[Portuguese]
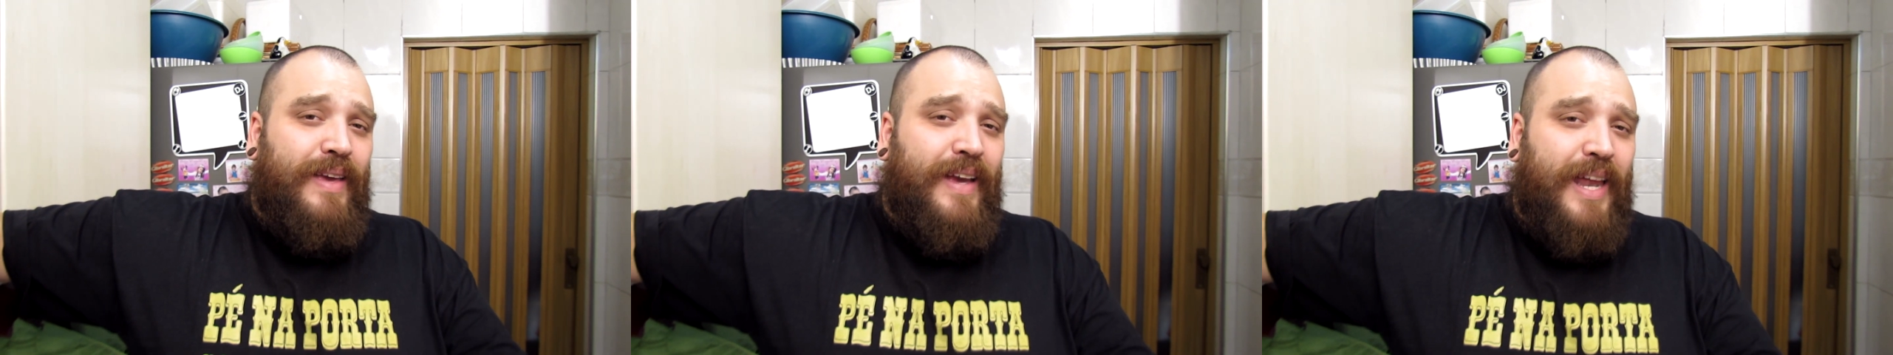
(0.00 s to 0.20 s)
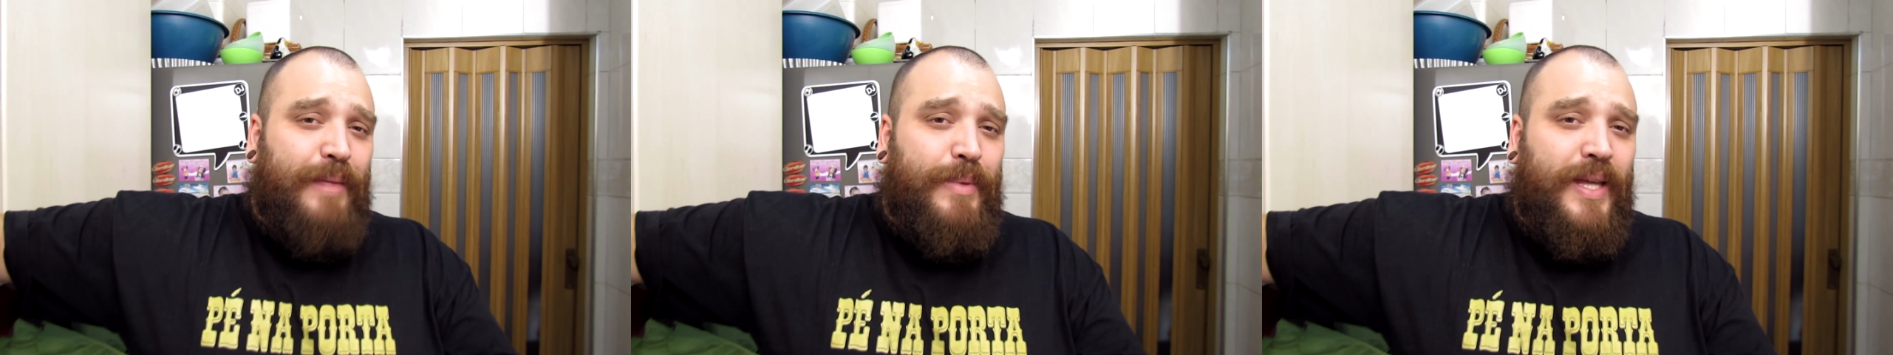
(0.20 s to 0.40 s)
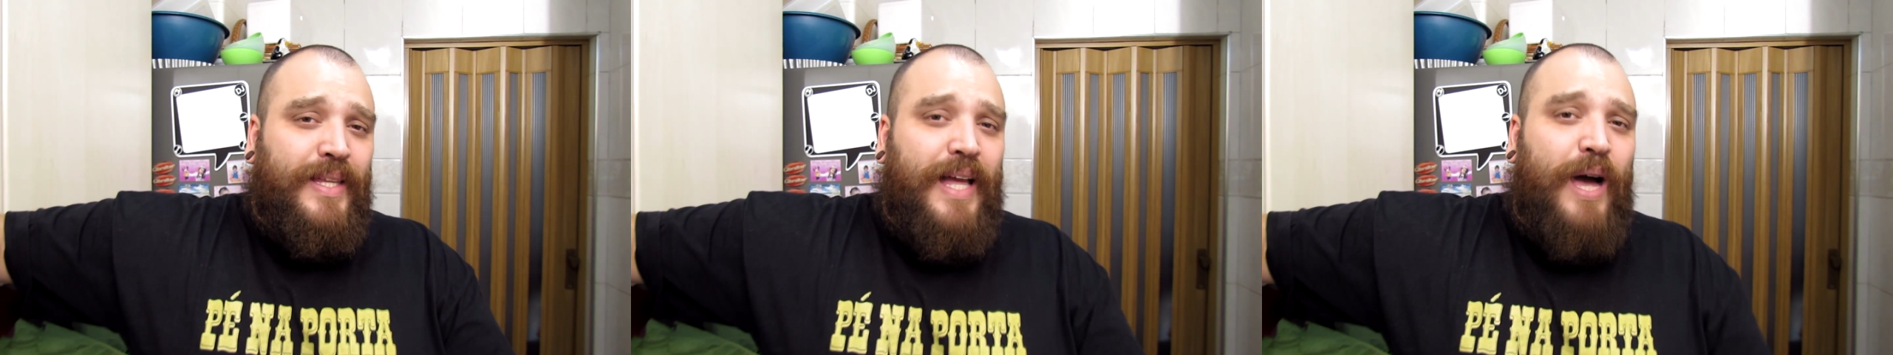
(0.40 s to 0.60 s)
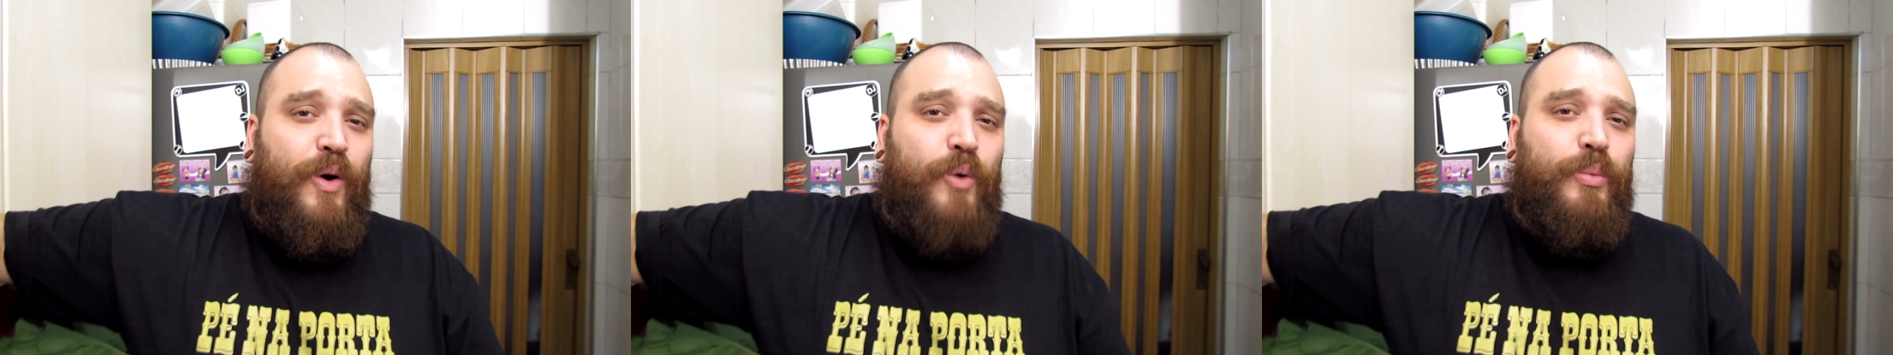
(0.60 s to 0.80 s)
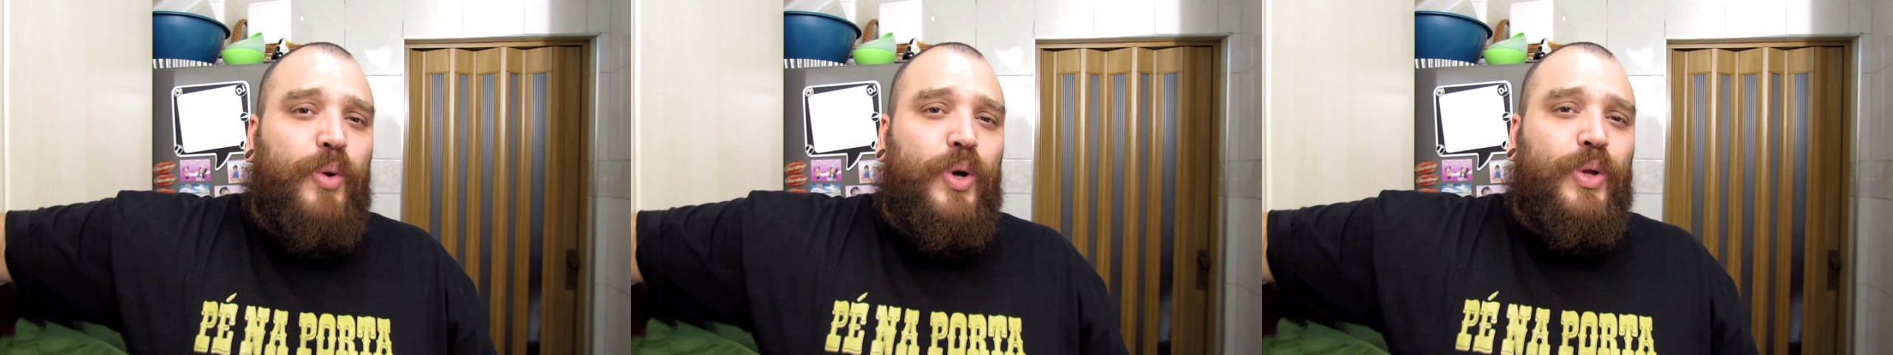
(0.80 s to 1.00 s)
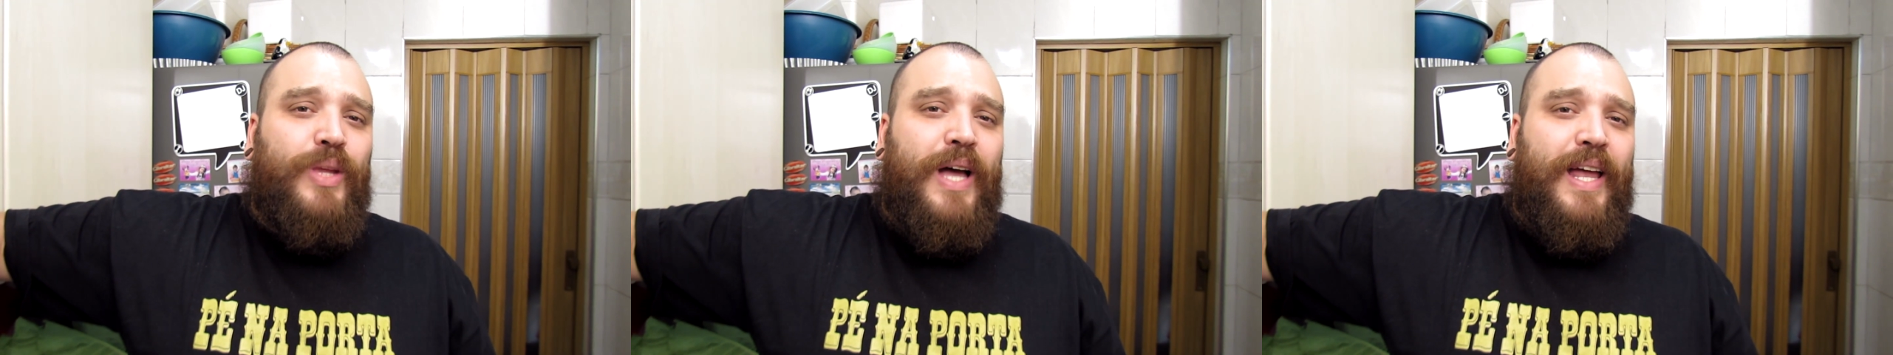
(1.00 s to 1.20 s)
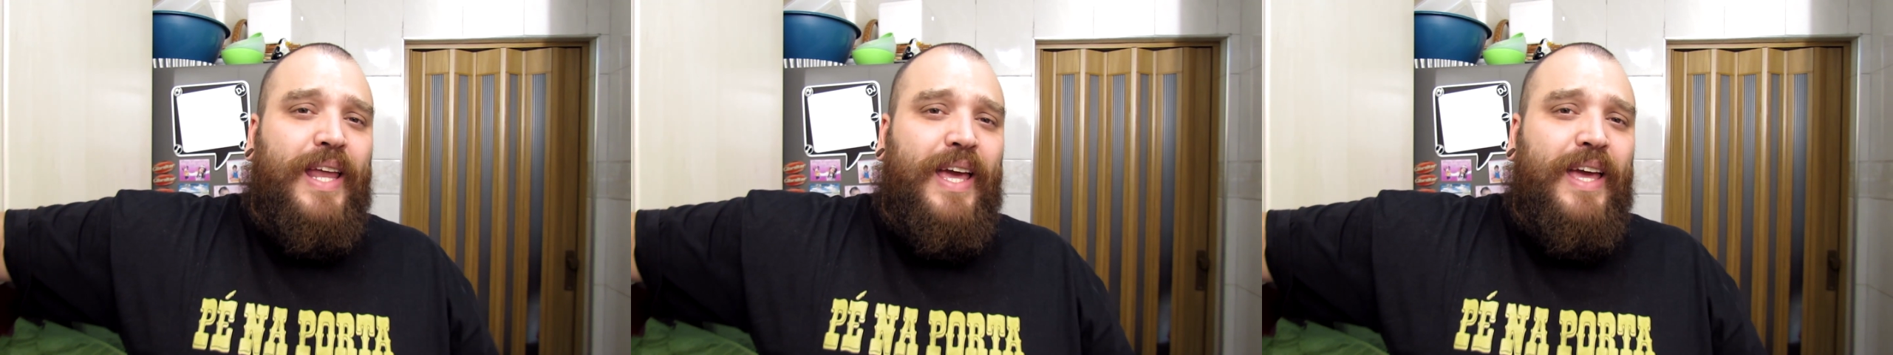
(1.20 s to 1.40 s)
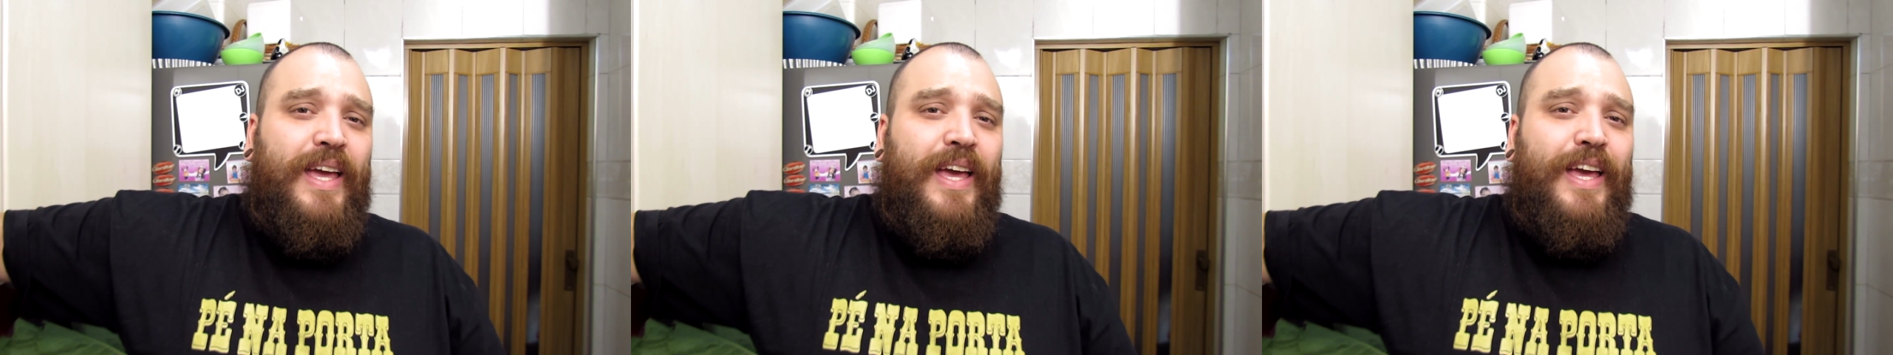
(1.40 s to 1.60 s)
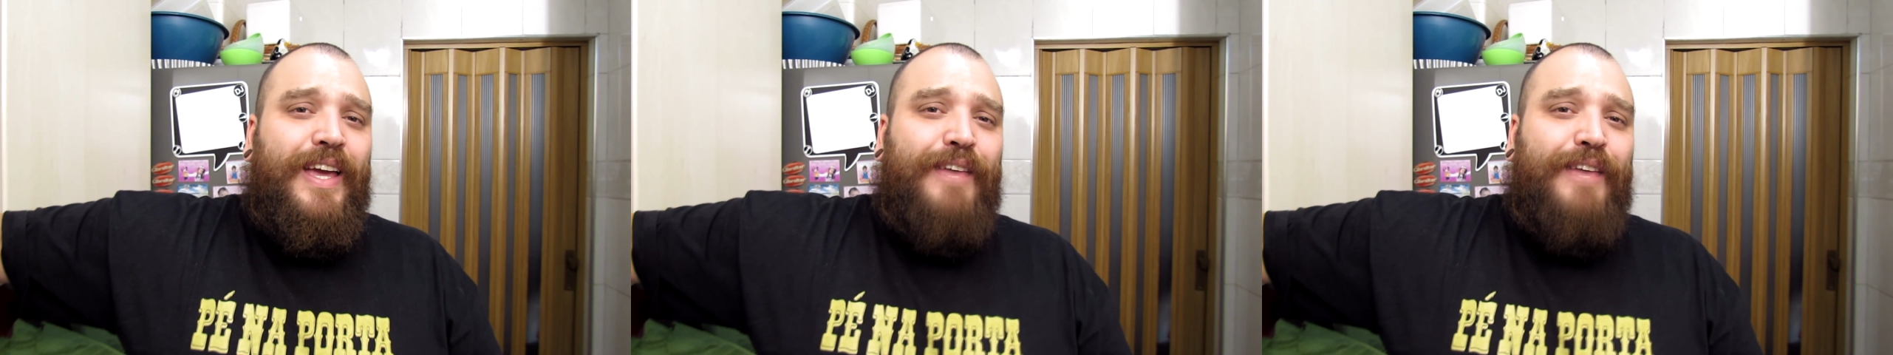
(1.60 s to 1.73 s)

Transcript: incrementar com molho tarê